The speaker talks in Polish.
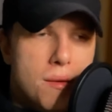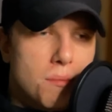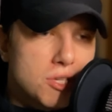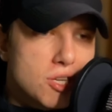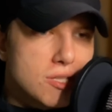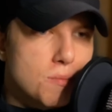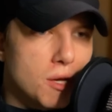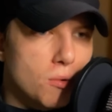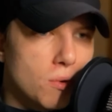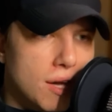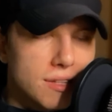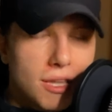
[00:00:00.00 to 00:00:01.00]
bycie
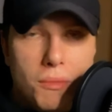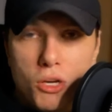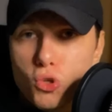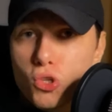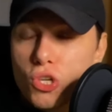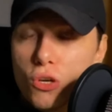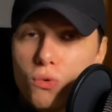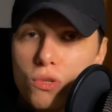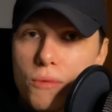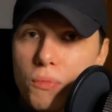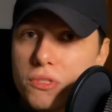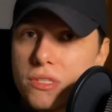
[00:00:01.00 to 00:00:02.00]
spekulantem, a już
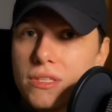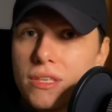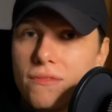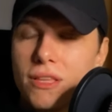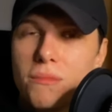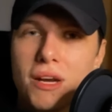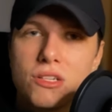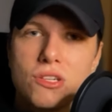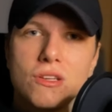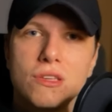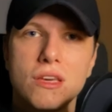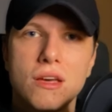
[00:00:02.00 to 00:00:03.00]
szczególnie pozytywnym
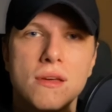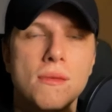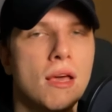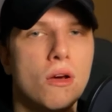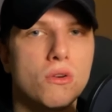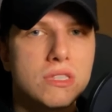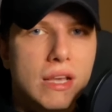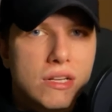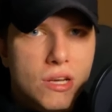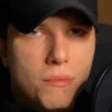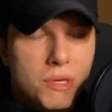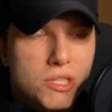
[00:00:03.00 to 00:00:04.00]
raczej nie
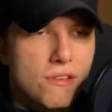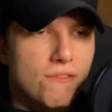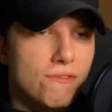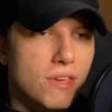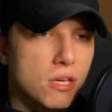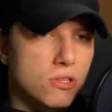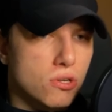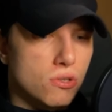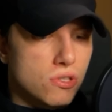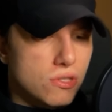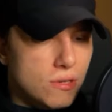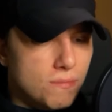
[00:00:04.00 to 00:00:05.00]
oznacza bycie w
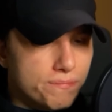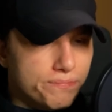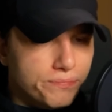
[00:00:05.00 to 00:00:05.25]
większości